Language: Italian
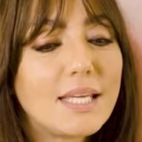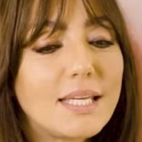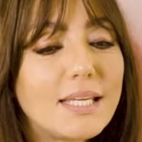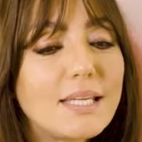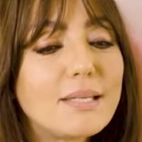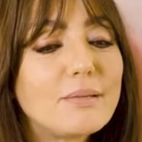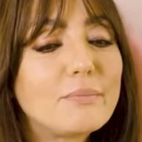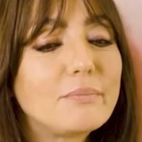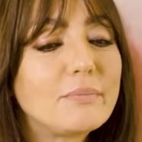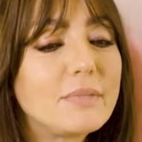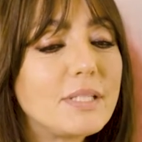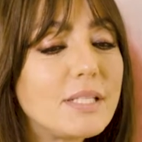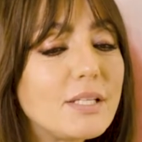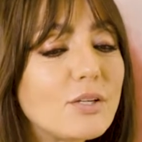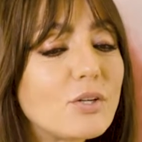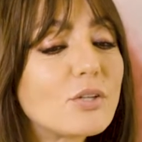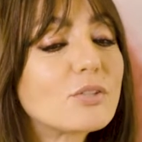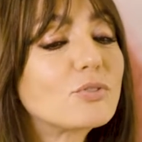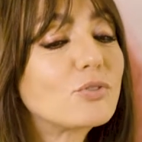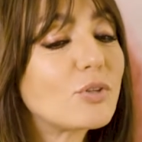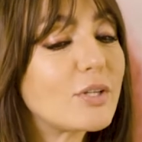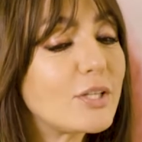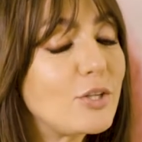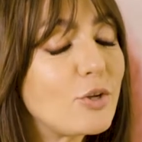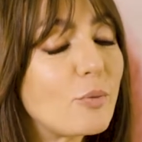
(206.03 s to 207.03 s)
e mi
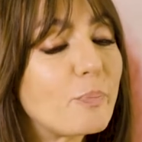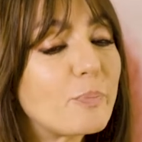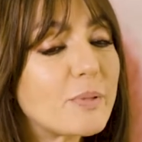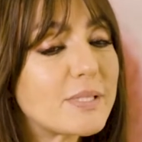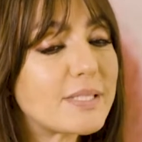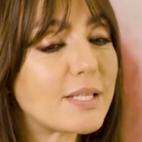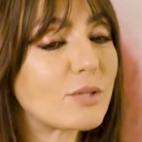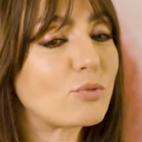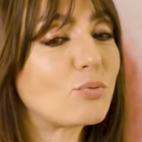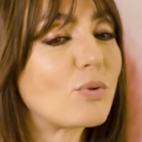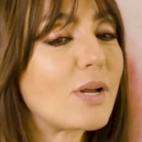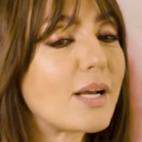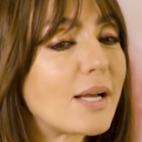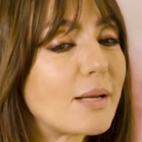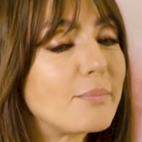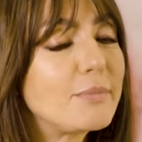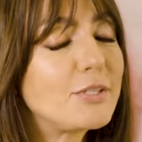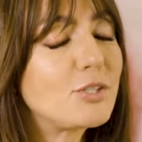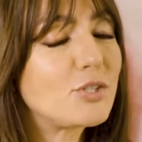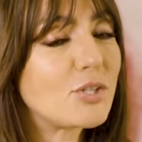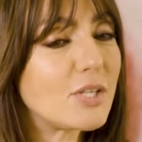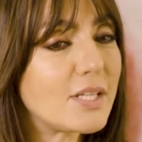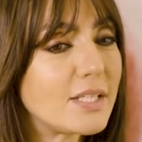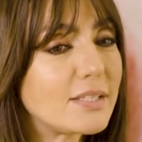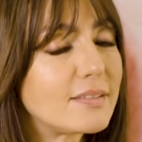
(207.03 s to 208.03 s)
ricordo che gli ho prestato una
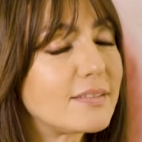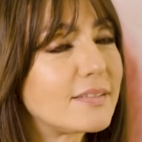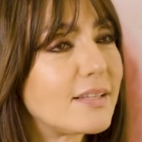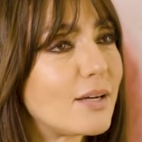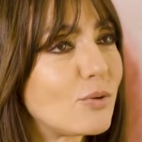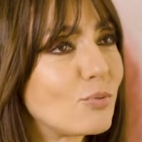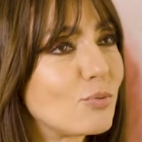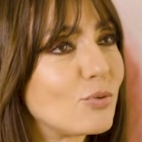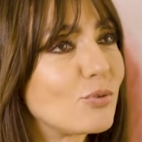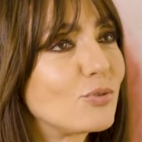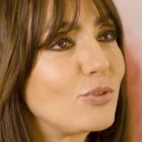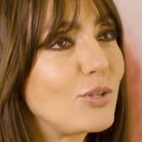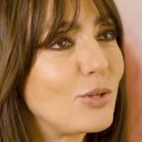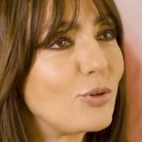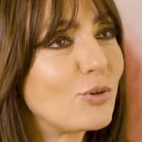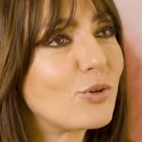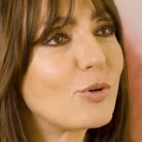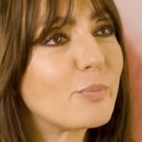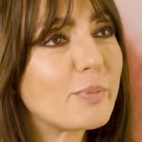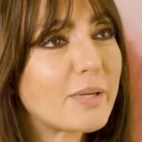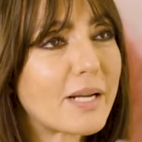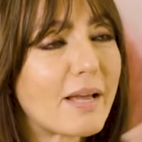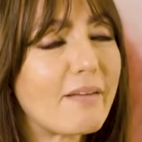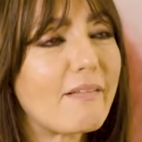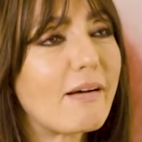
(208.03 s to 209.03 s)
camicetta a uno di
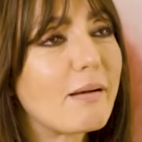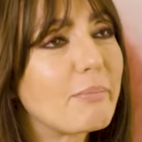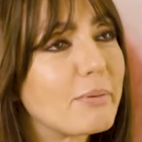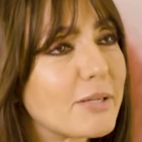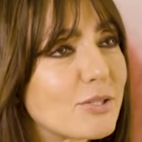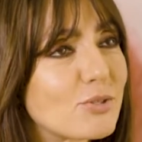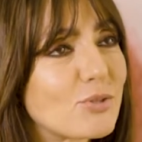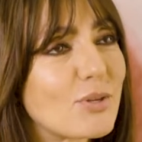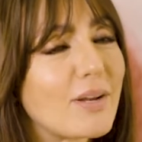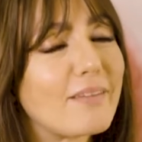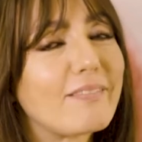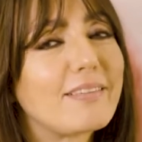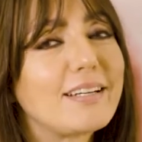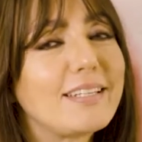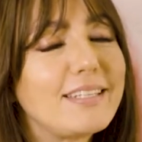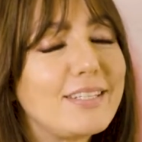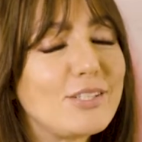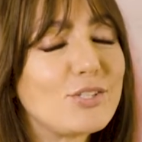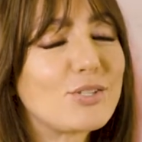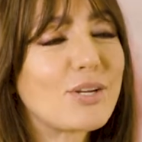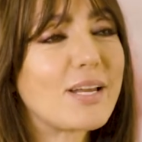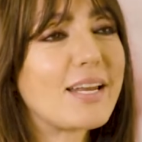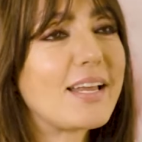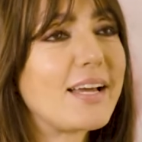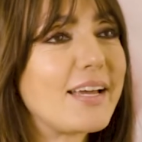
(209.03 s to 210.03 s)
loro perché aveva perso la
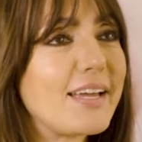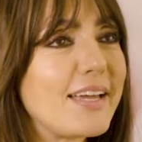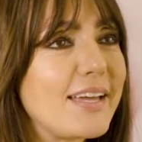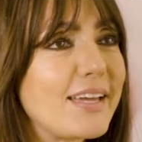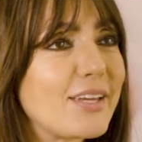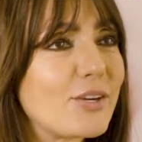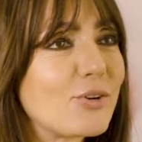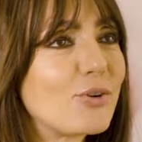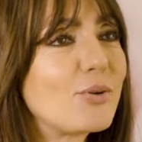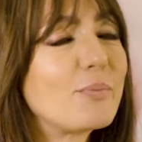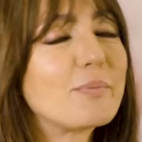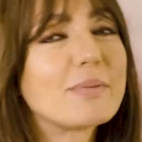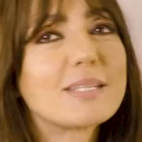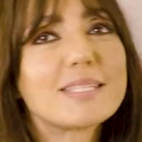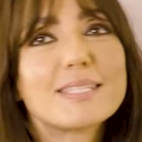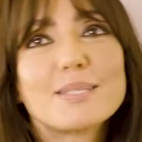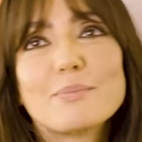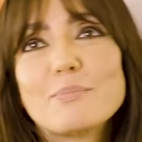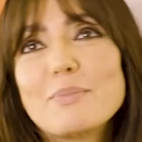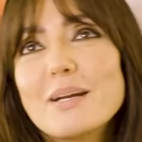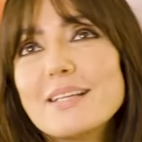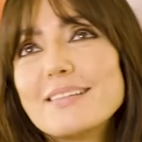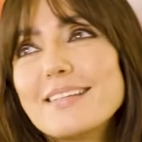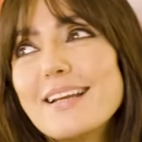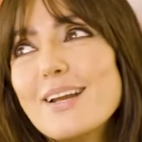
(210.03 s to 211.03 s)
valigia in aereo e mi è
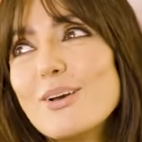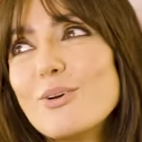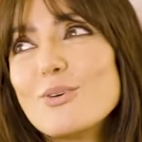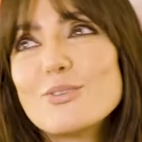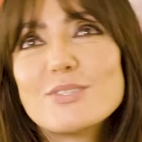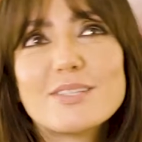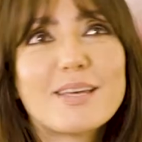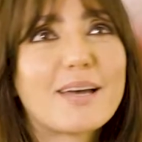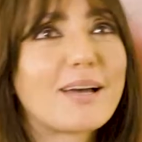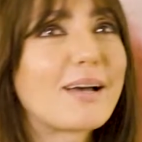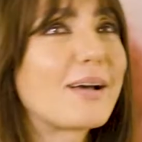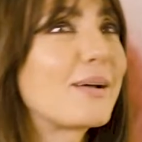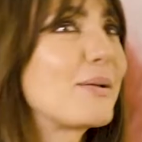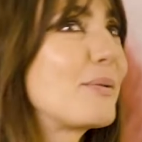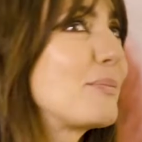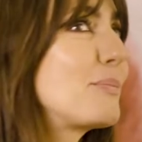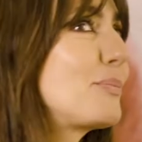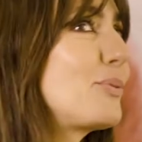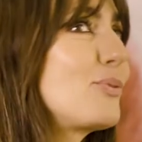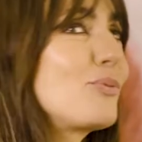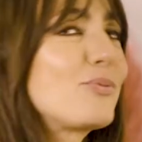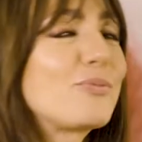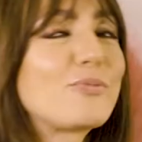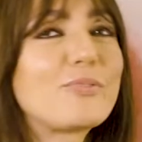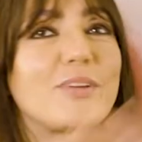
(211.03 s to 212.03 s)
sembrata la cosa
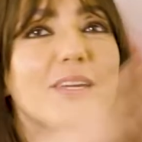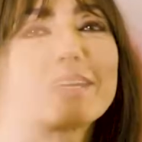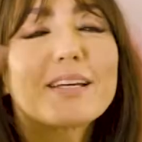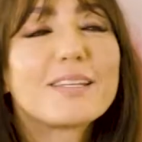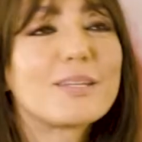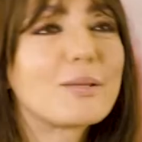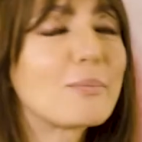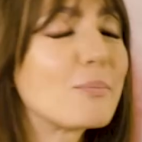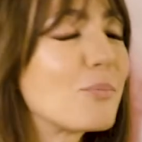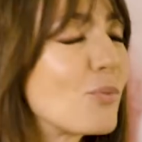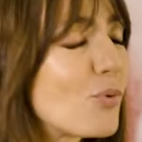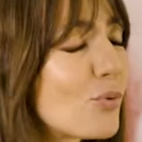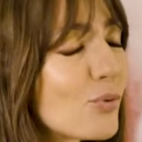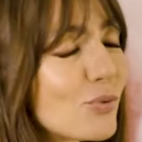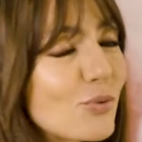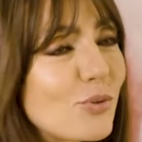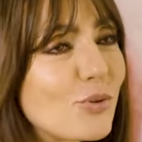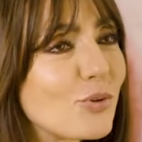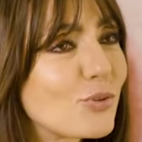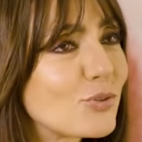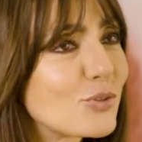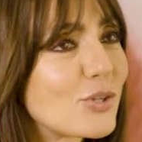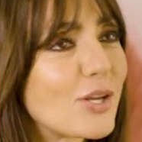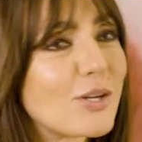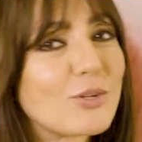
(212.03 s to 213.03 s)
più figa del
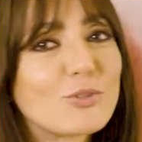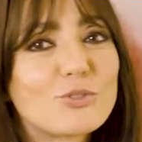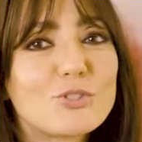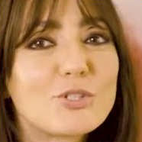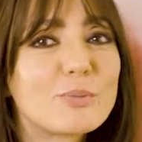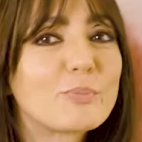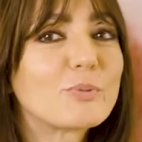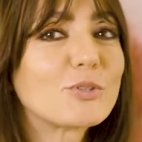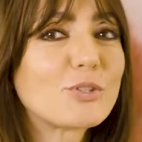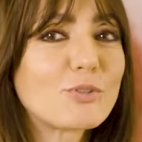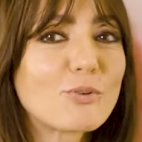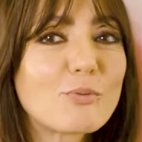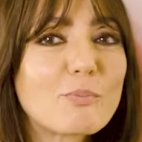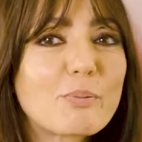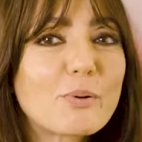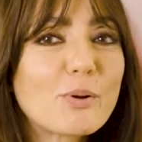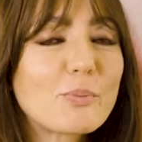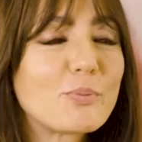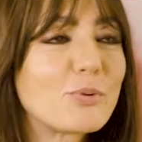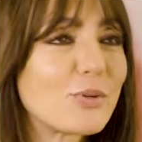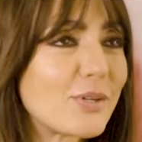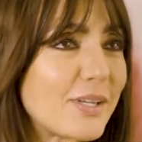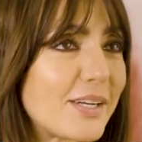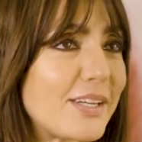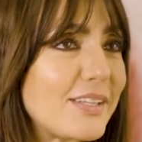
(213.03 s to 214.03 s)
mondo, cioè non ci potevo
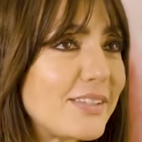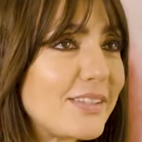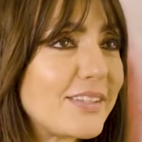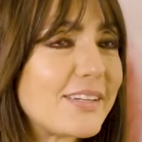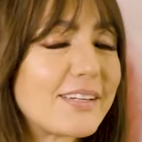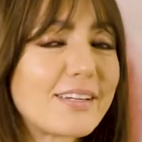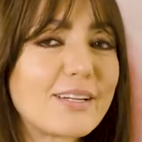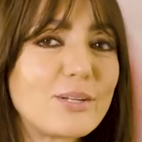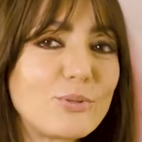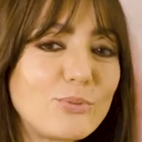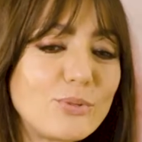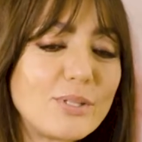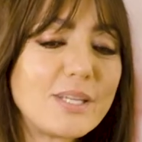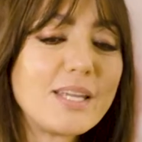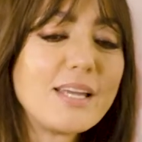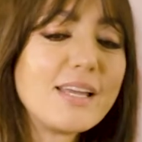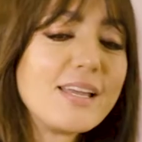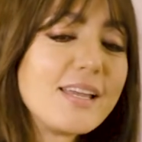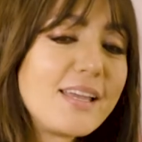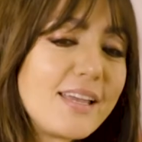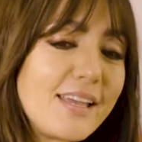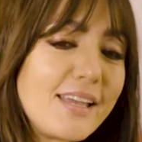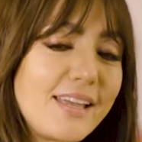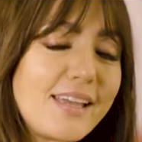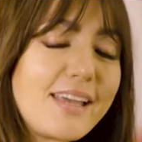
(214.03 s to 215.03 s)
proprio credere che lui
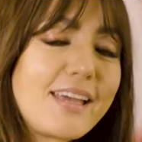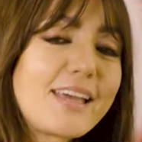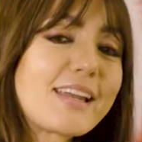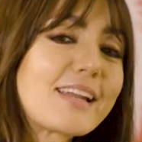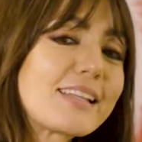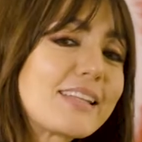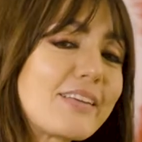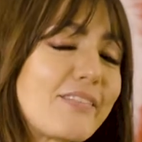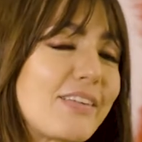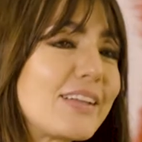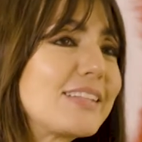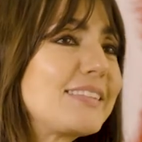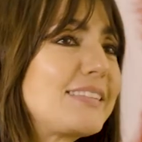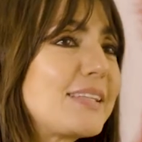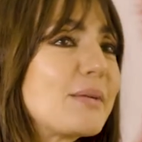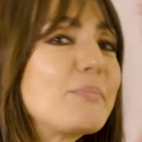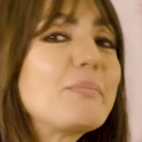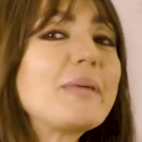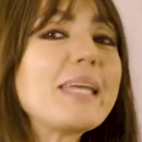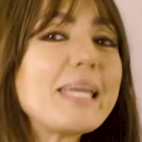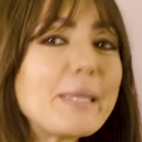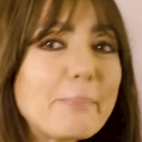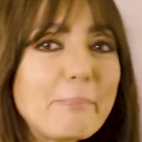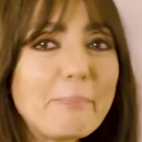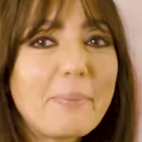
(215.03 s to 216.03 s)
era davanti a
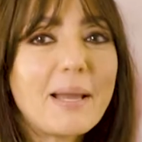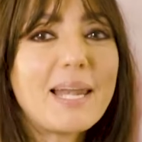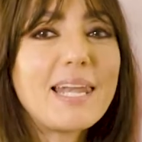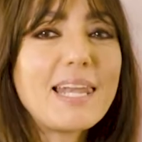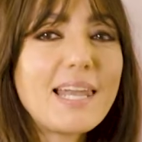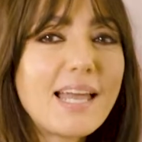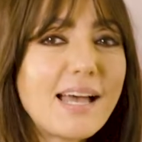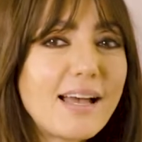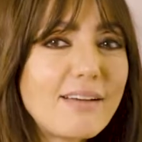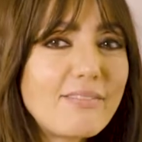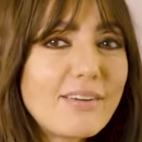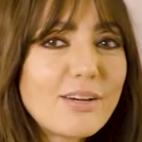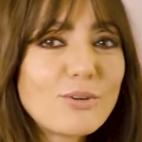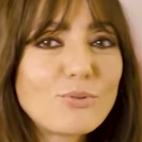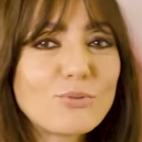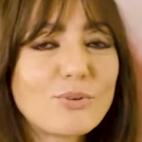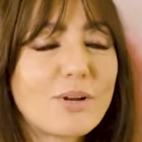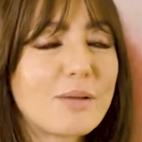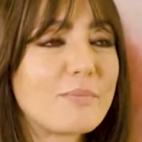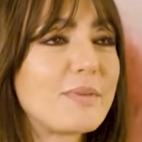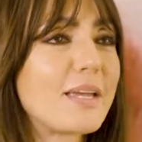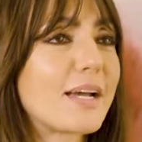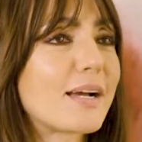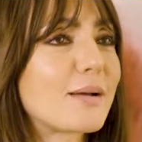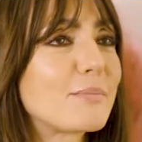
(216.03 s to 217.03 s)
me e ballava con
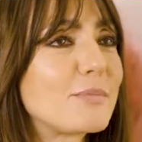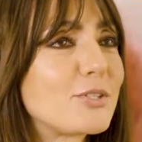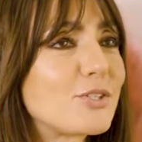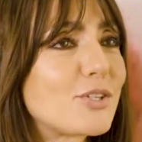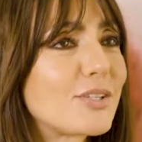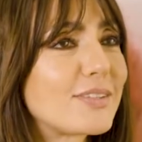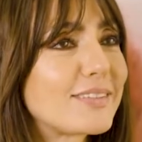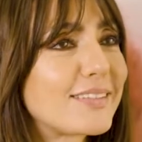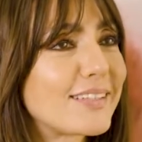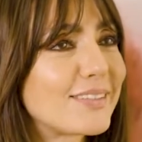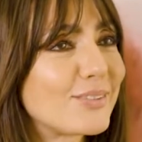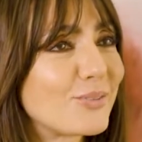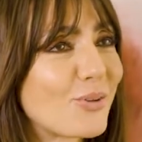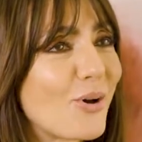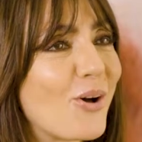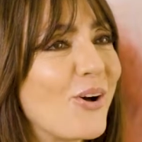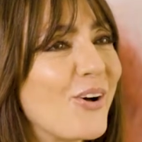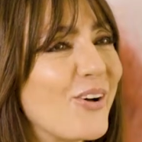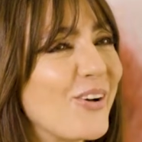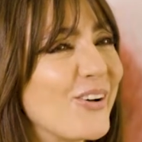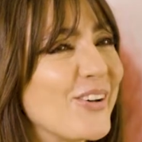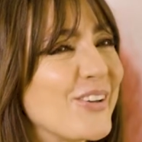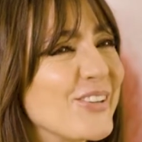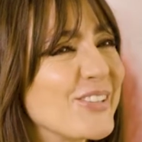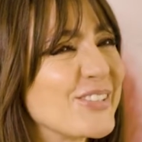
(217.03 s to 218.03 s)
una mia camicetta
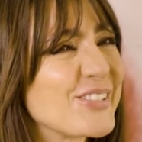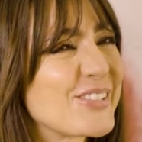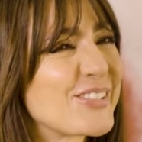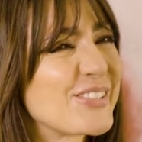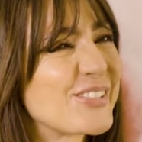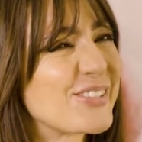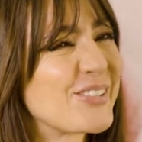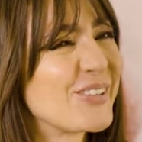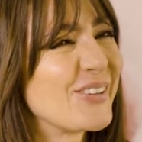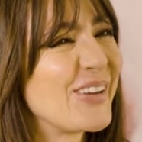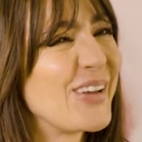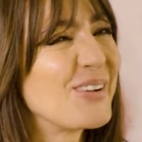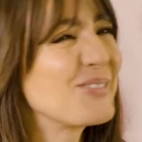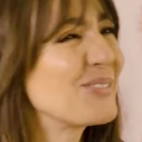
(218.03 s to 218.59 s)
addosso.